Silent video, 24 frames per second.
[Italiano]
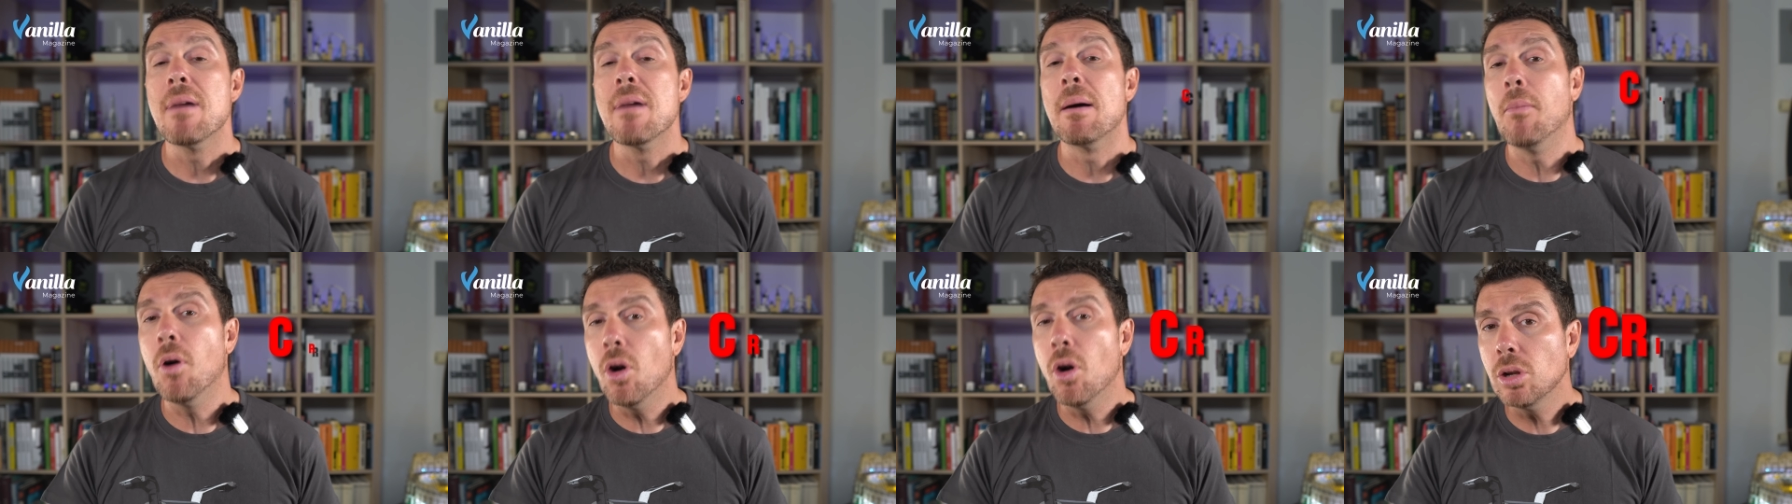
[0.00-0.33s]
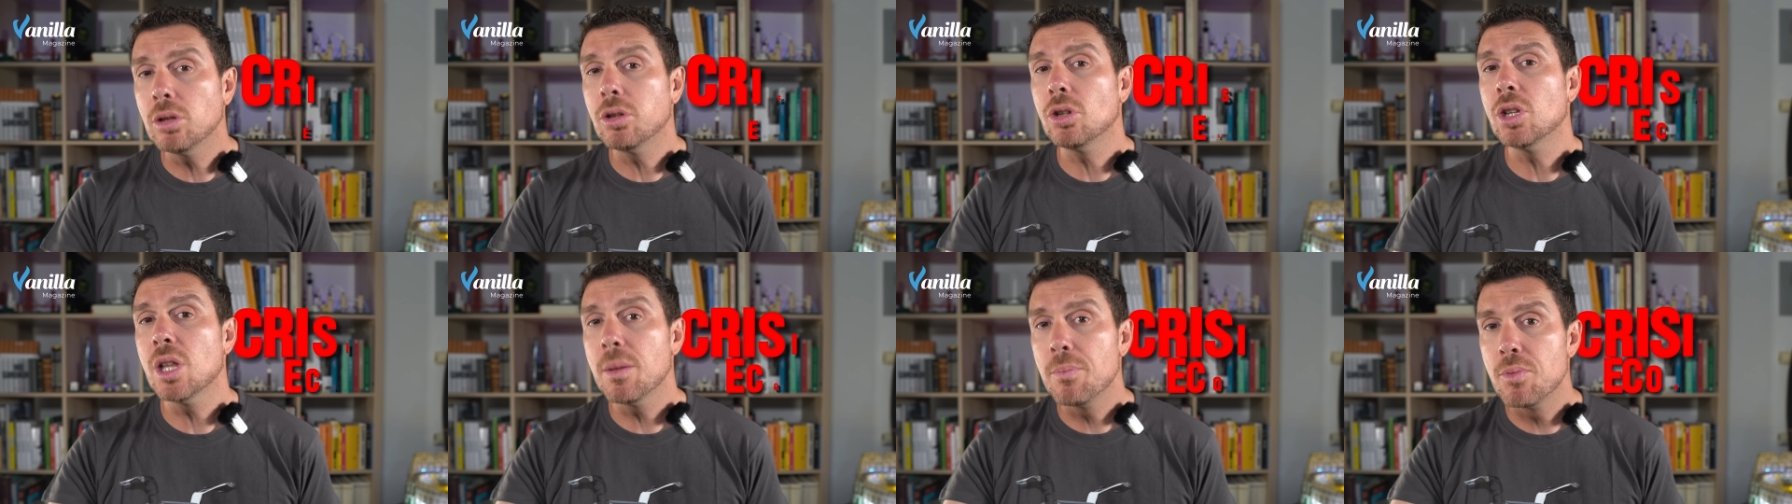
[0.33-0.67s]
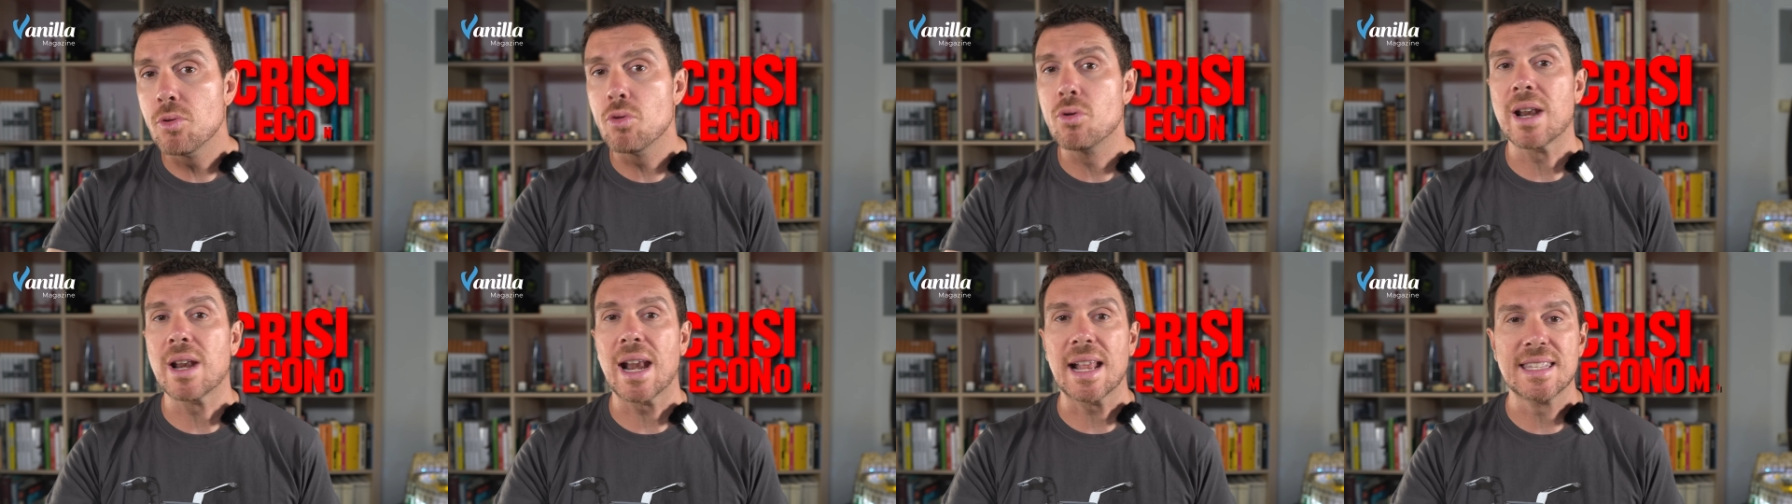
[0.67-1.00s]
ma molto di
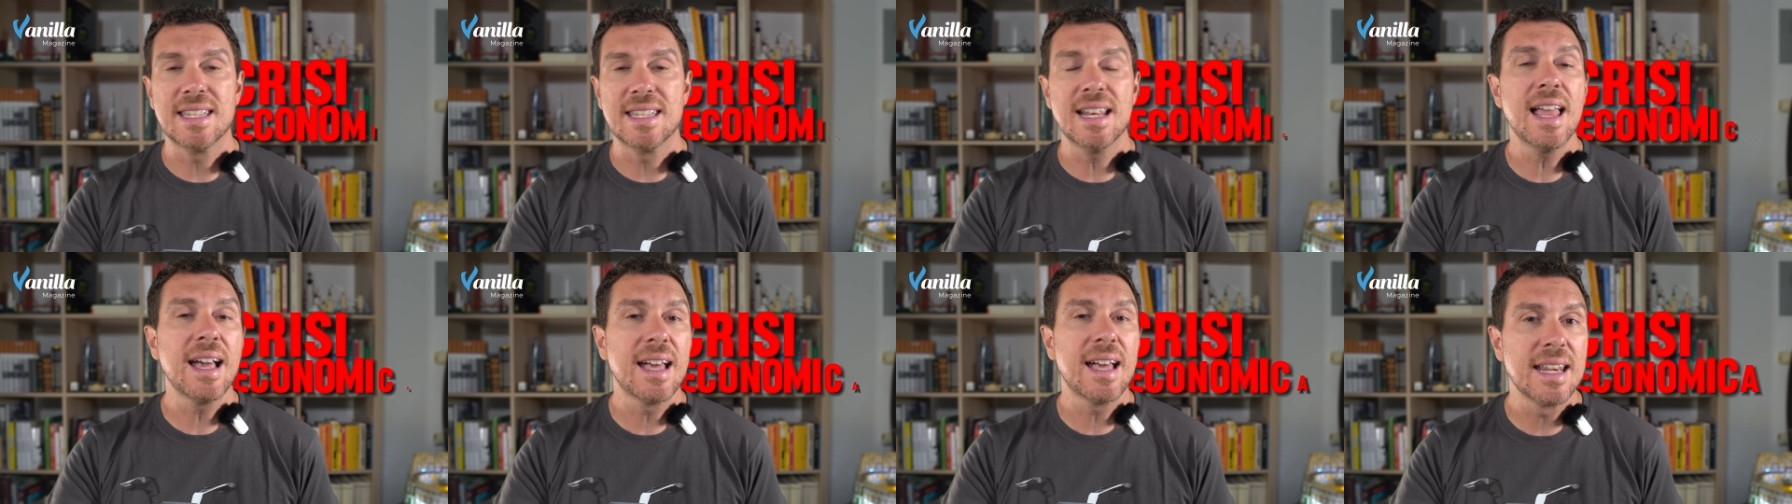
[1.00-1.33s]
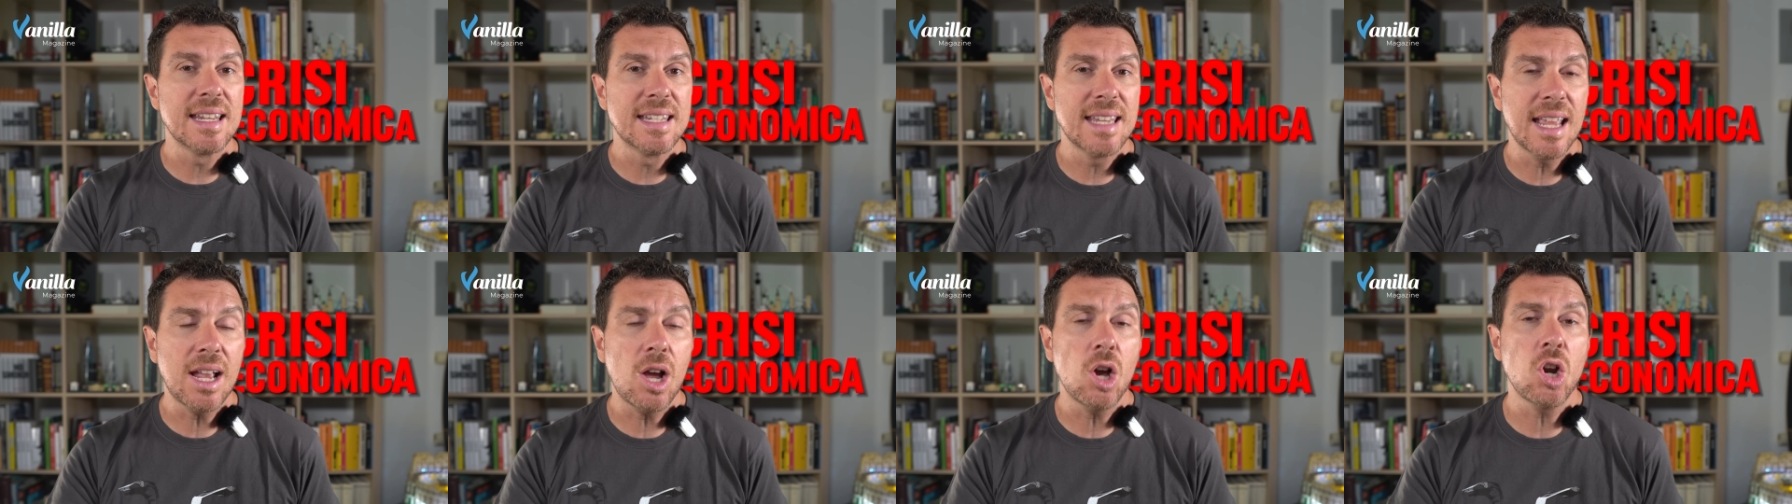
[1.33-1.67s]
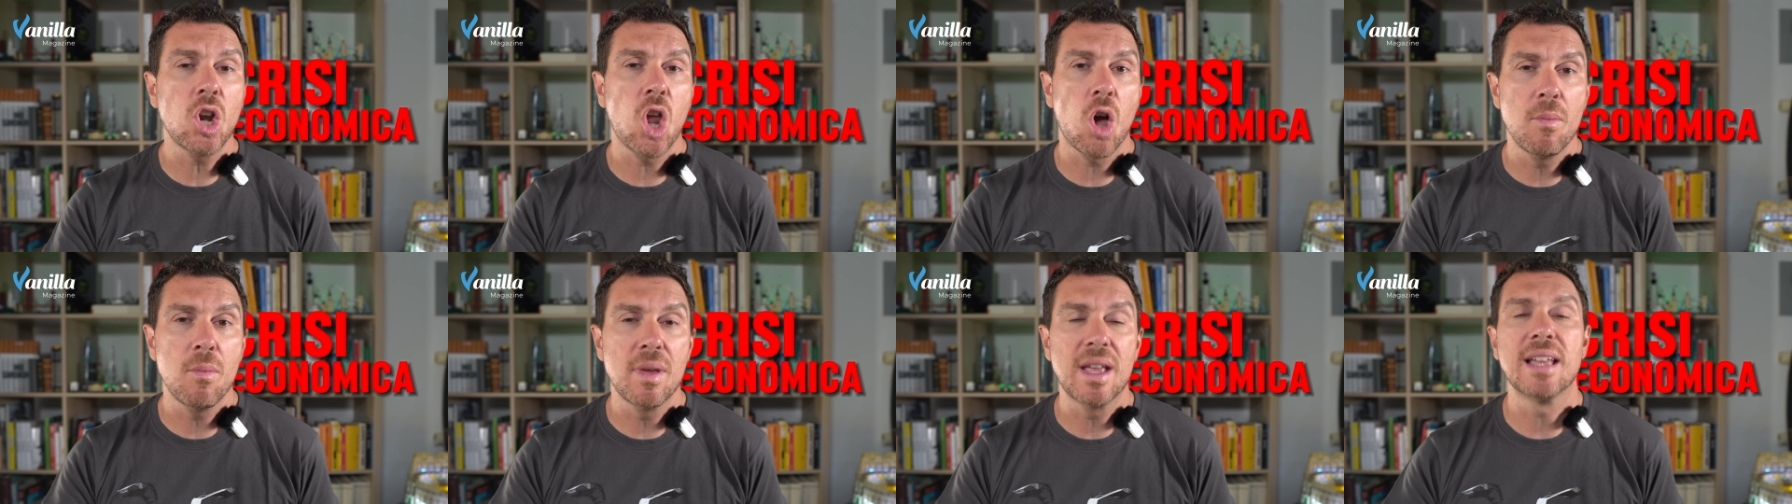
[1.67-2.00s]
più grazie alla crisi
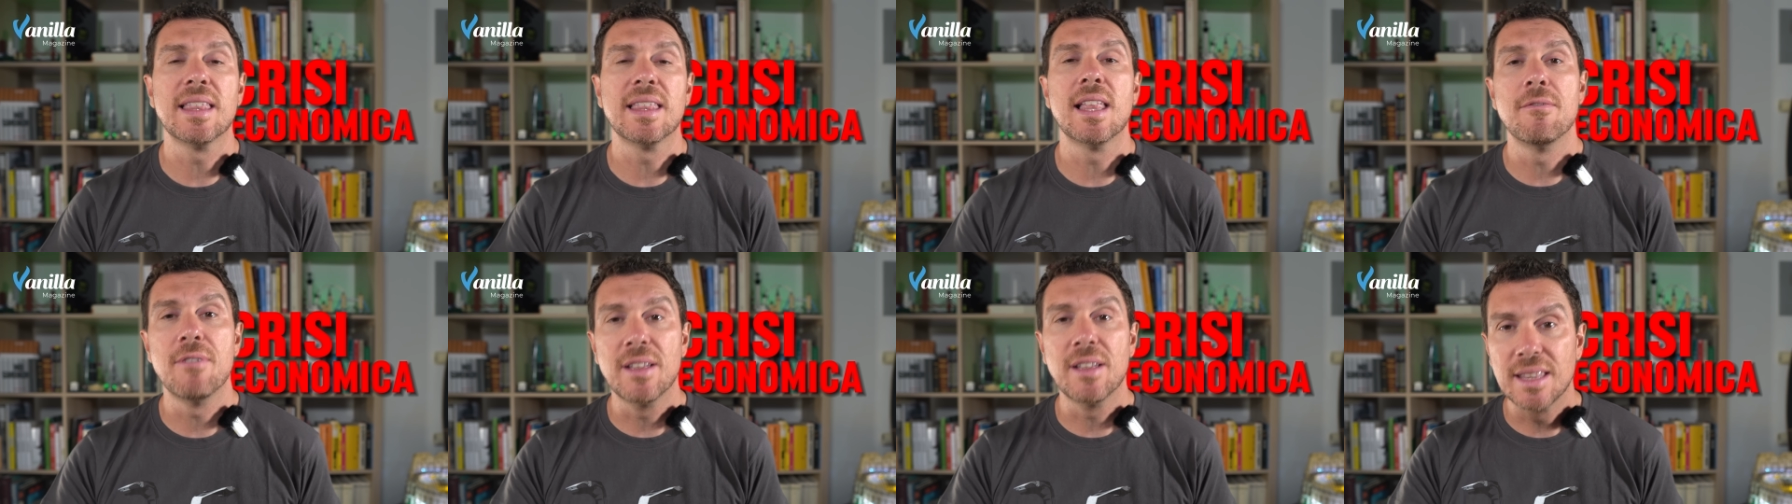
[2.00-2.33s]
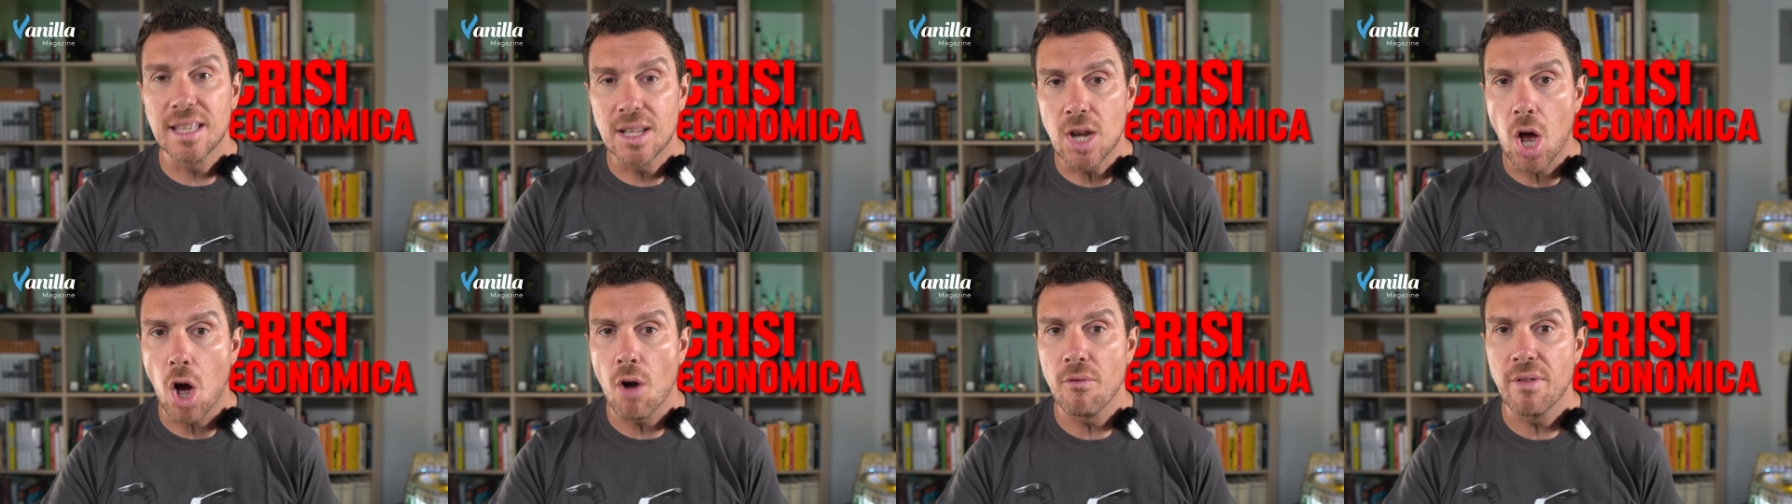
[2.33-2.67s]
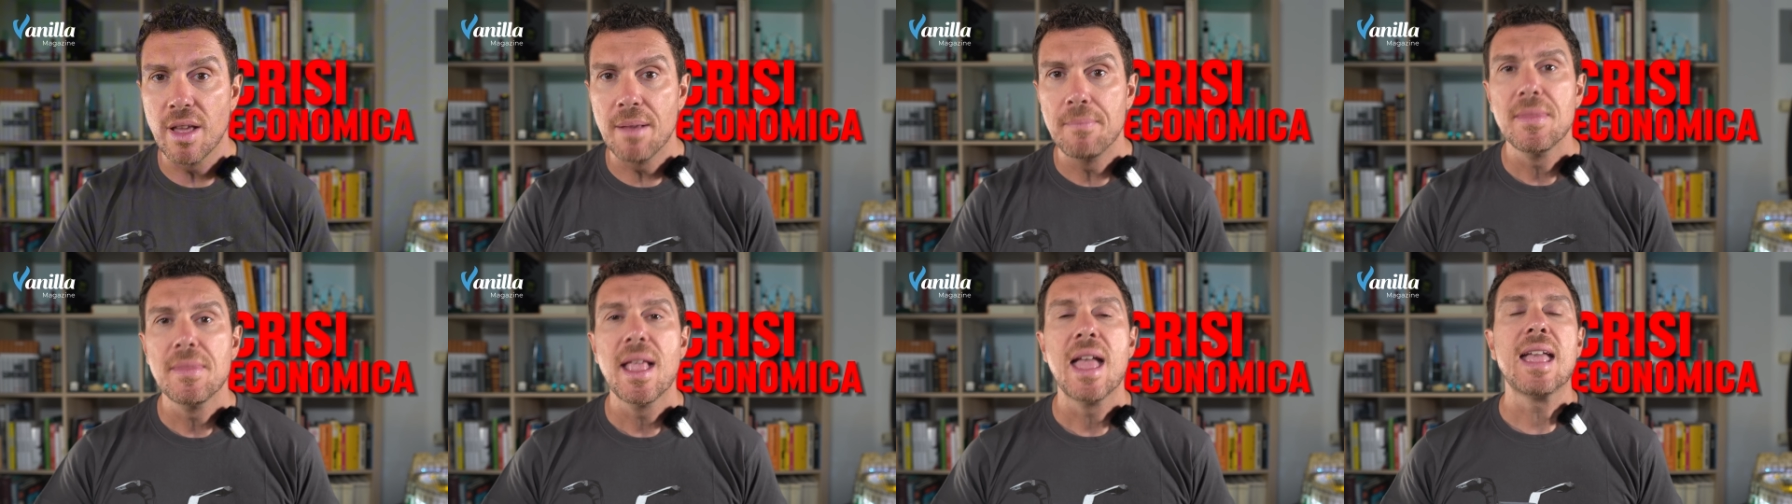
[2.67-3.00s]
economica del
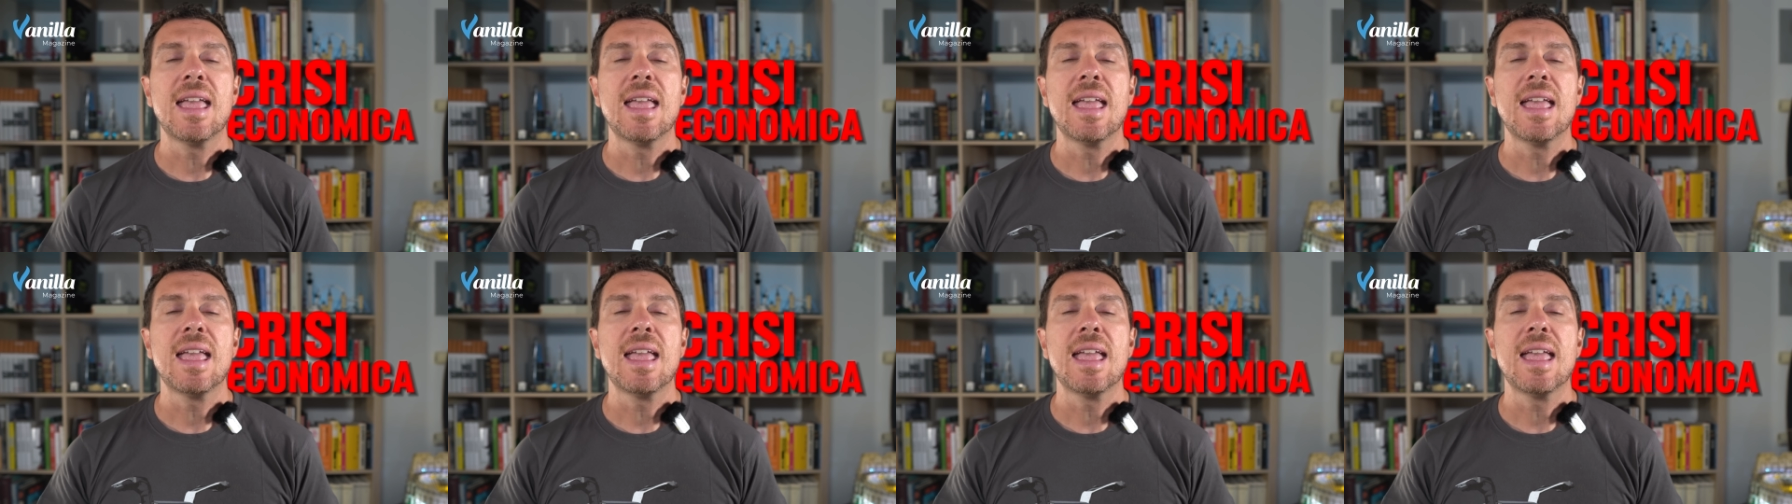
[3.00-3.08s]
29,